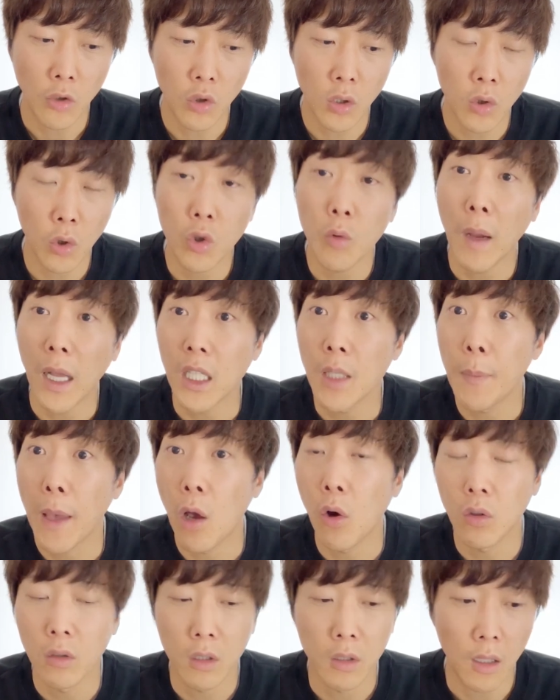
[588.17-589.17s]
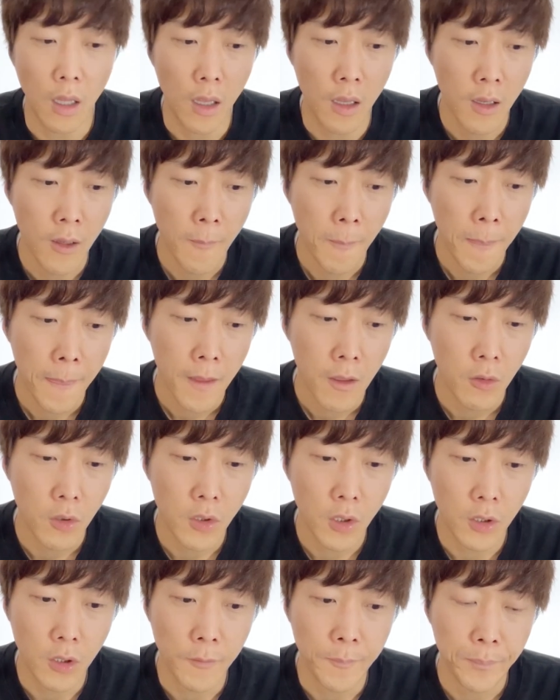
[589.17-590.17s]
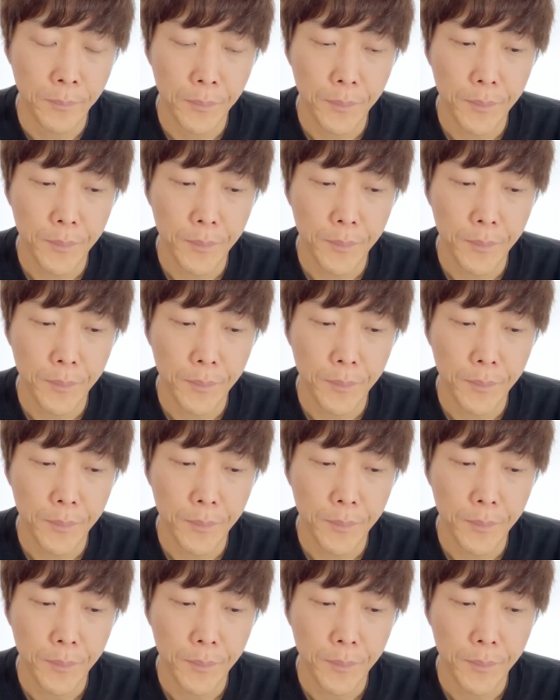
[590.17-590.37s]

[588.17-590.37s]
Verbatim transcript: 저도 많이 배웠는데 어쨌든